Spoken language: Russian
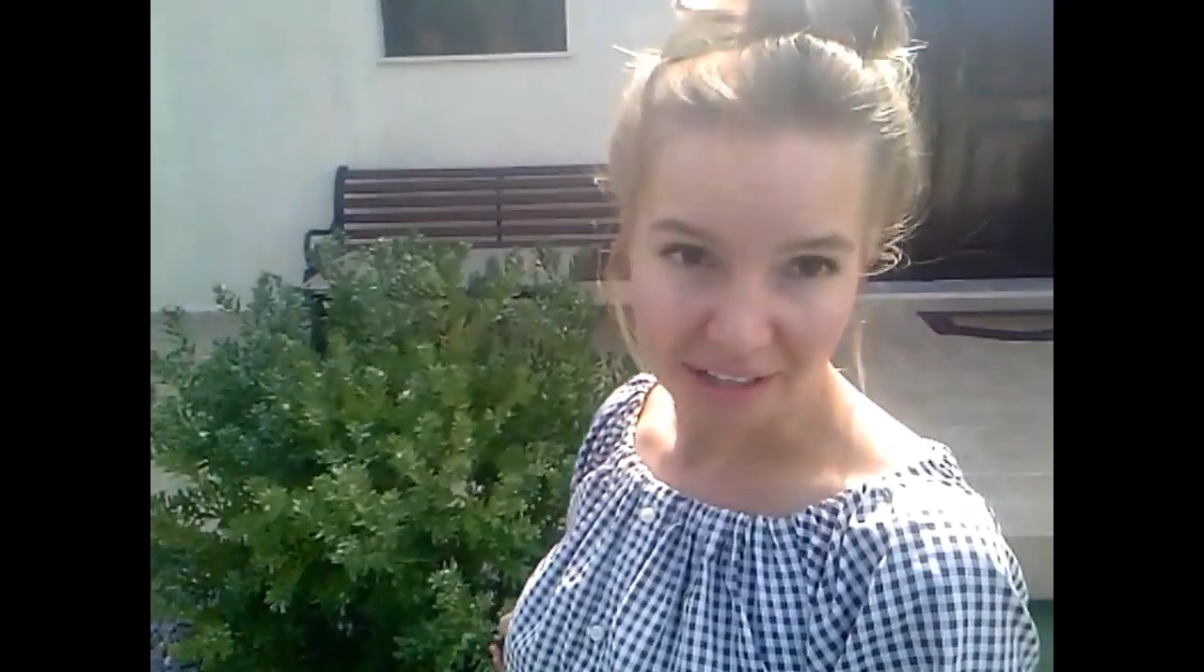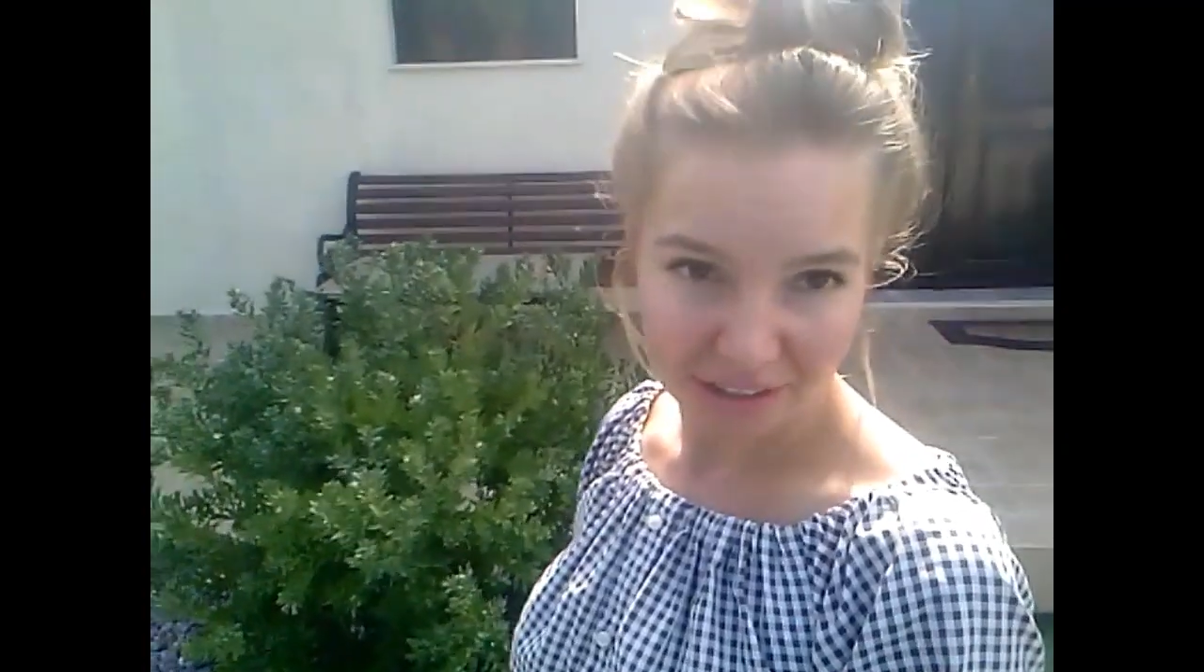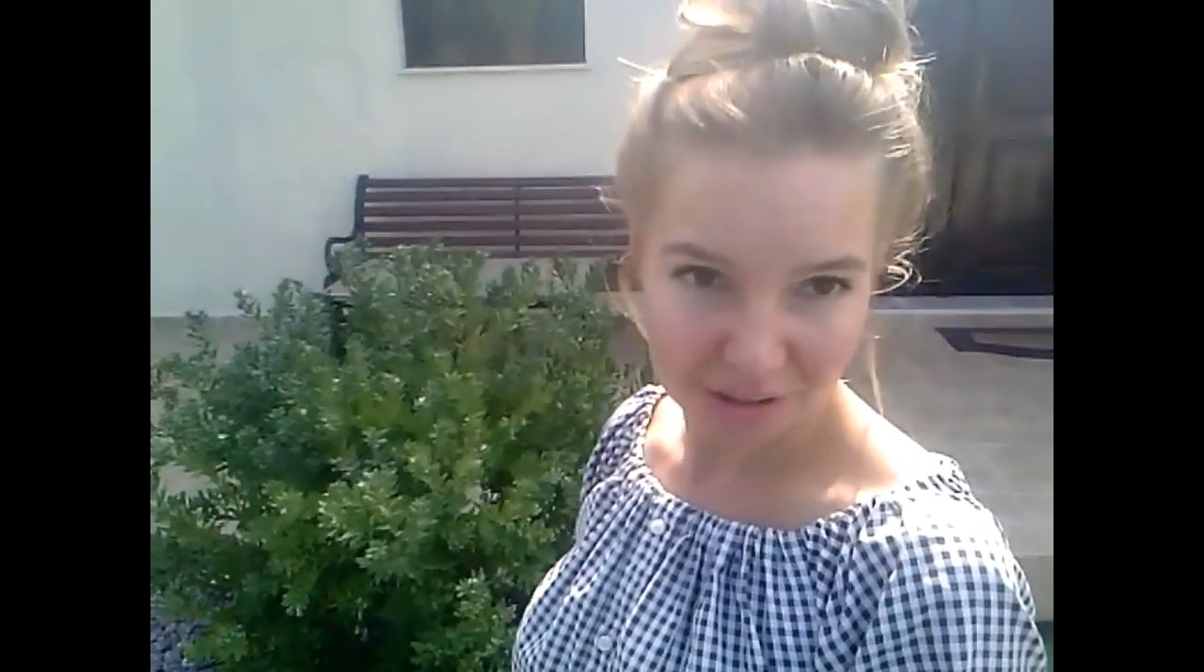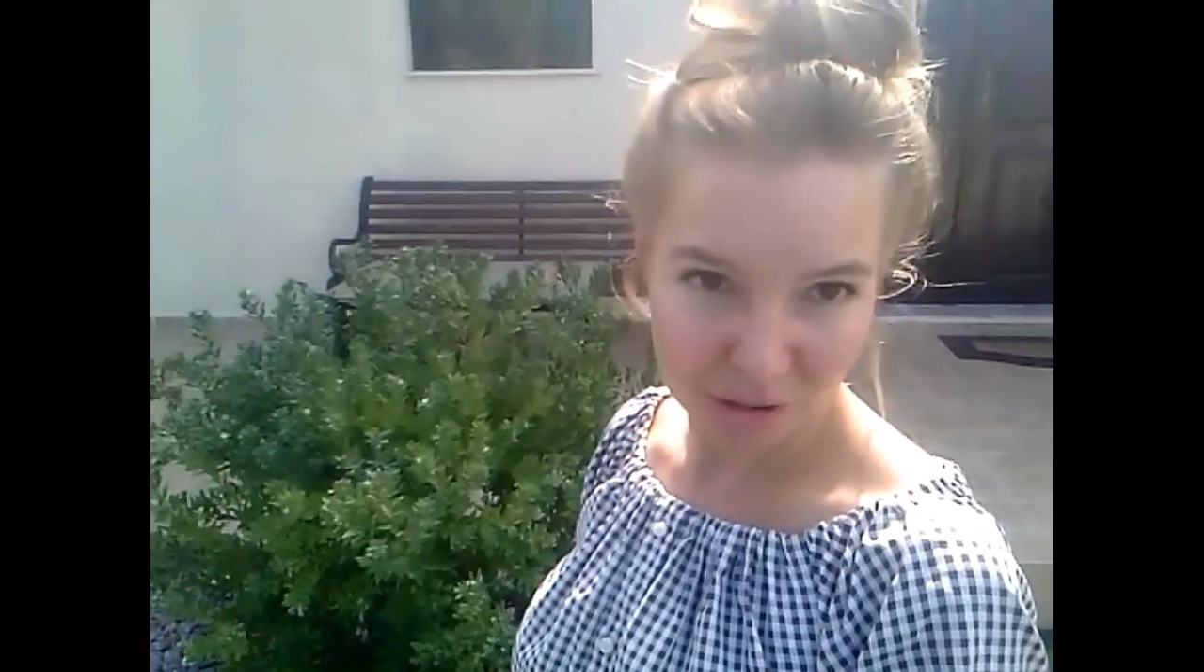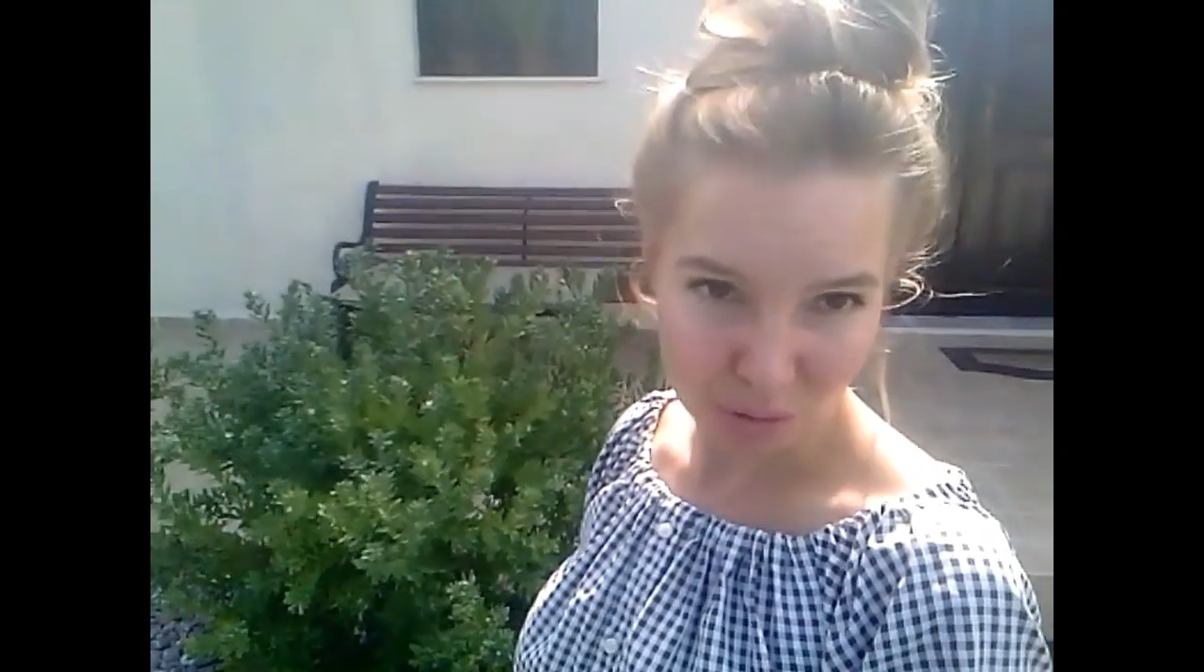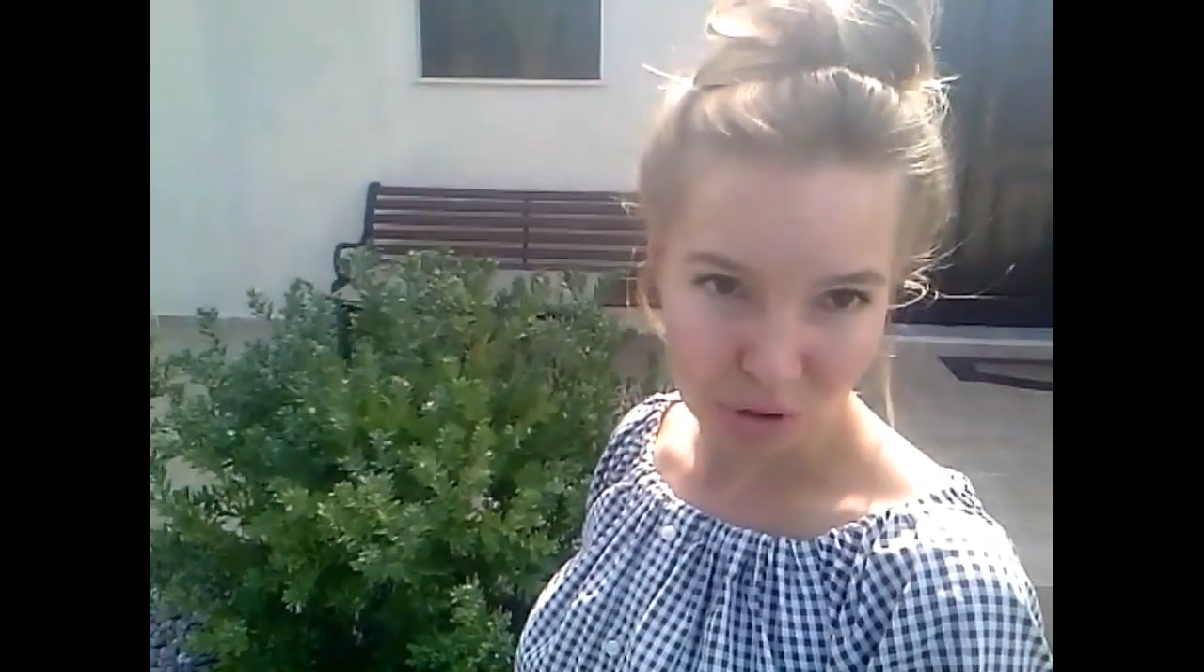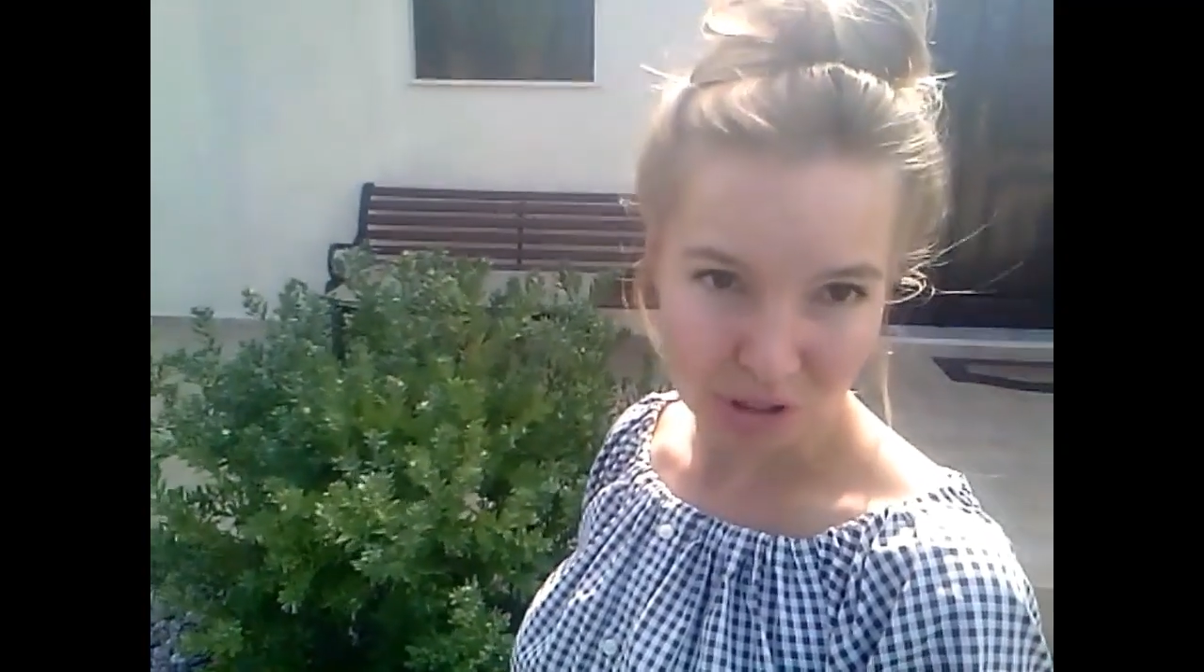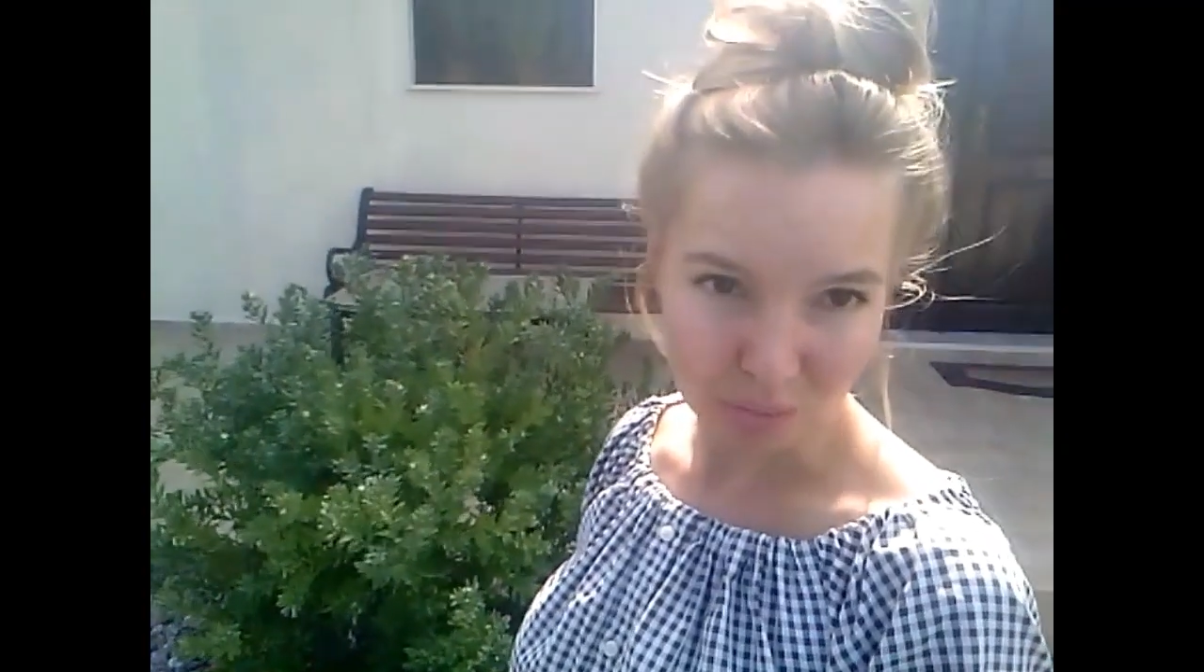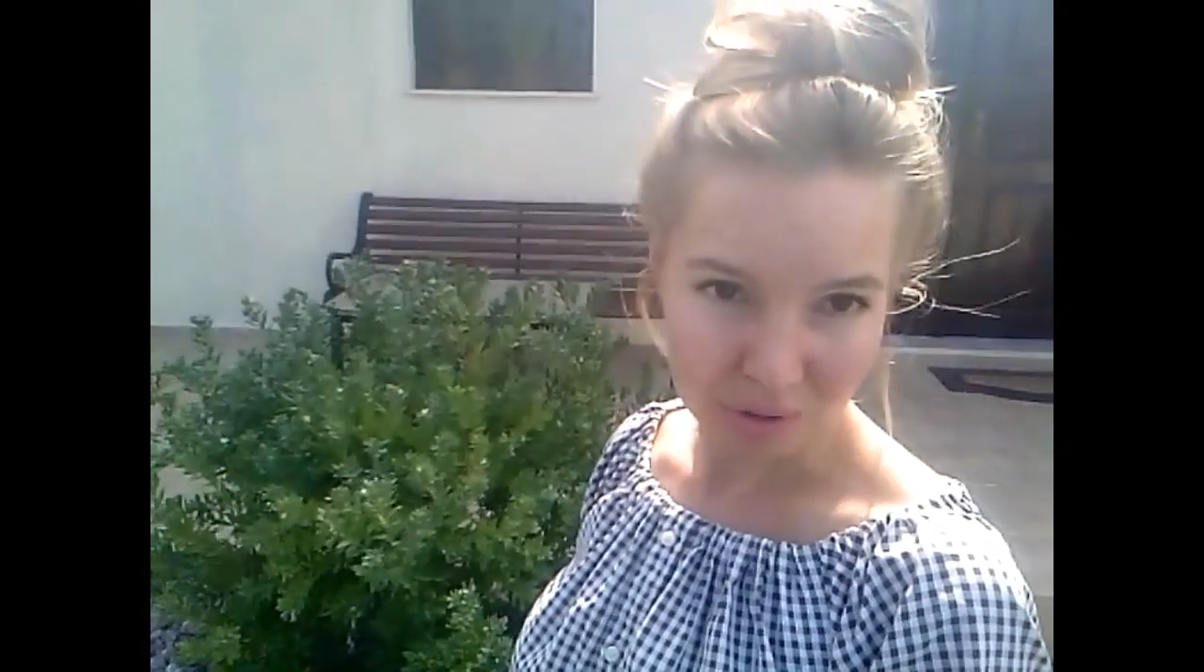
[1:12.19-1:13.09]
корректирующая